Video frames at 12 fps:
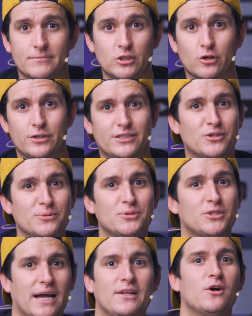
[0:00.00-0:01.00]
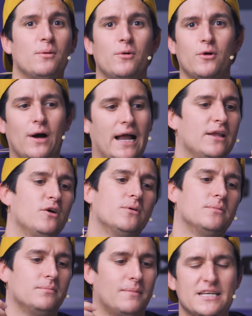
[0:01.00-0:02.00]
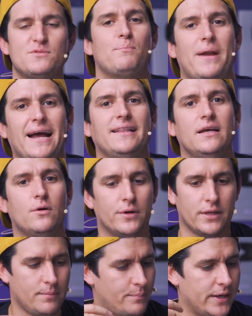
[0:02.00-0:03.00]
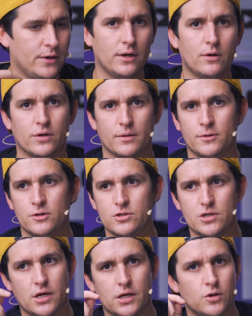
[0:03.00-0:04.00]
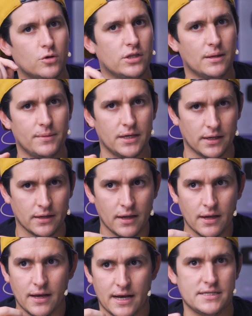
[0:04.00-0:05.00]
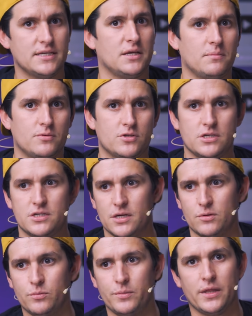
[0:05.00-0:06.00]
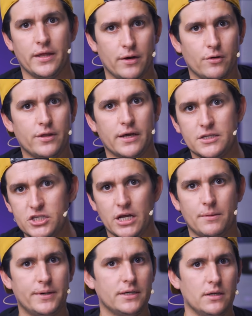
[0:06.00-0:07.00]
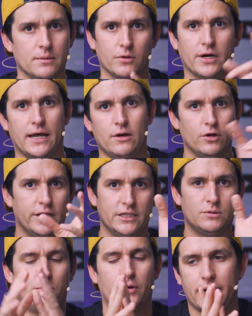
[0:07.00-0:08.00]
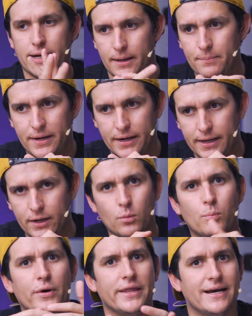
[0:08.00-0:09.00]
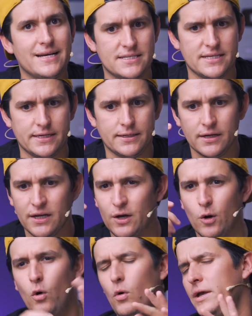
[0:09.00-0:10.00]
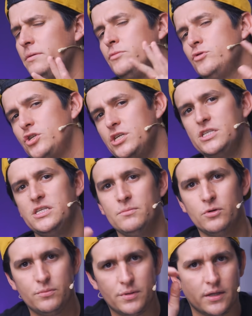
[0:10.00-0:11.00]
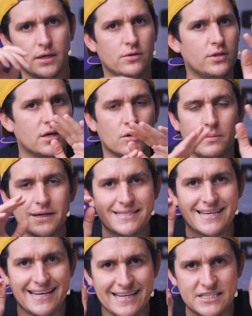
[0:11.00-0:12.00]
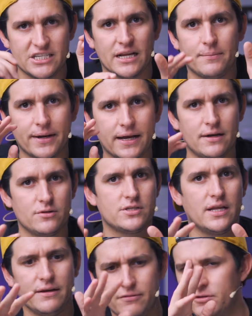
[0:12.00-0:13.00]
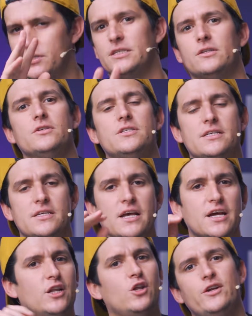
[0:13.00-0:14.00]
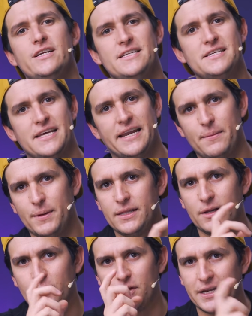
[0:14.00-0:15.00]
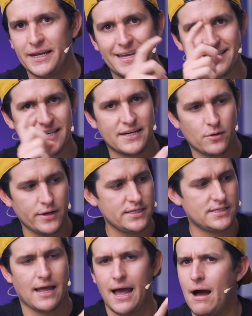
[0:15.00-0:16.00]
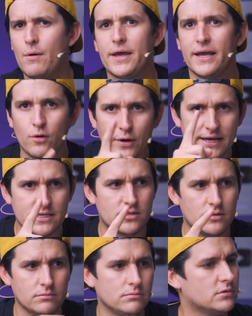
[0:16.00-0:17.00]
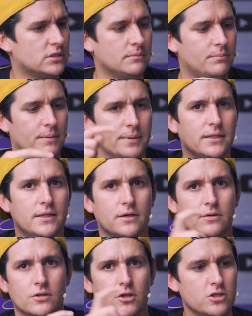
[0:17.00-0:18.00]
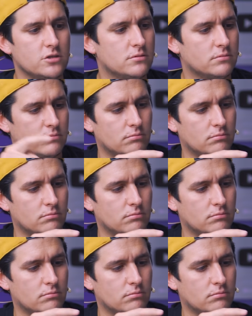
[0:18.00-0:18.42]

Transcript: yo estoy buscando como algo más práctico, ¿verdad? Pero acordémonos que yo también hace tiempo hice un video de jailbreak, Le voy a dejar los links por acá para que lo puedan hacer. O hay muchísimos videos de cómo hacerle jailbreak a los teléfonos, entonces no necesariamente lo tienen que hacer con esta, aunque con esto, simplemente con dos